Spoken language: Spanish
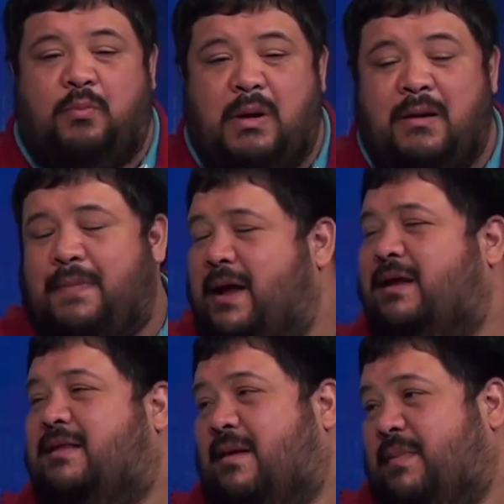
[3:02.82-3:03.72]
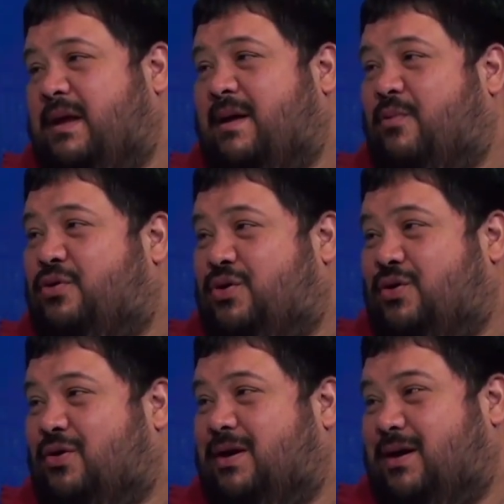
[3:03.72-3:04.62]
el, país también ya
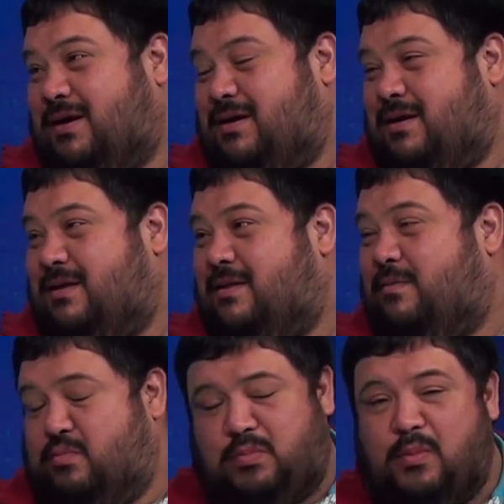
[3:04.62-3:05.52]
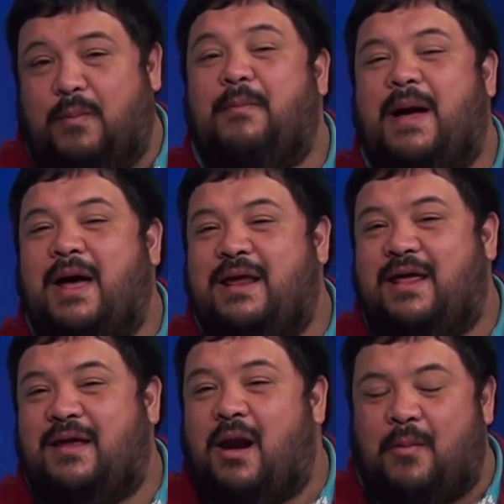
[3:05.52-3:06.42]
mostró que, más
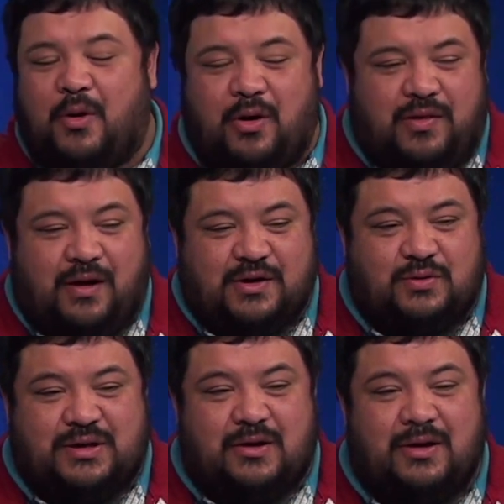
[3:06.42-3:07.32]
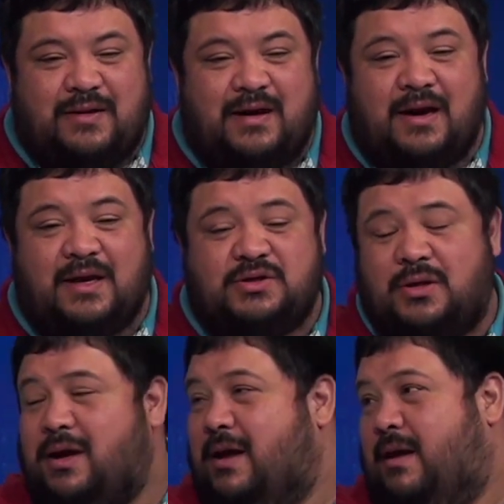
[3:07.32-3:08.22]
allá de a lo mejor del resultado de la
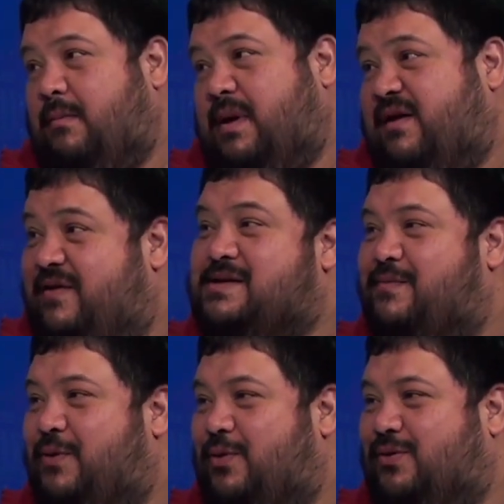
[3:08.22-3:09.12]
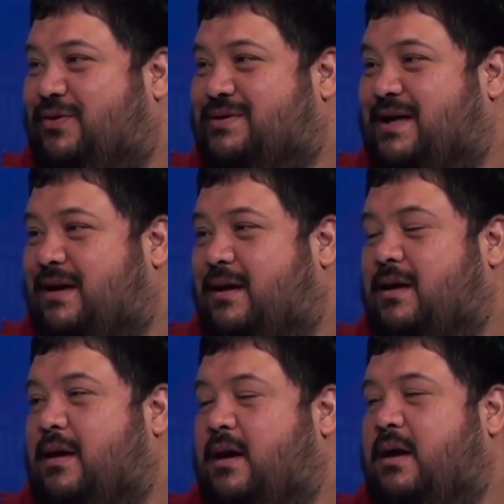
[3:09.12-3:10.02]
elección, revisa el producto. Así es,
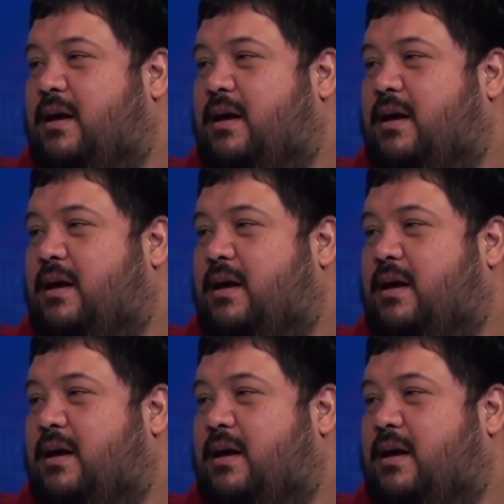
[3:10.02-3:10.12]
revisa el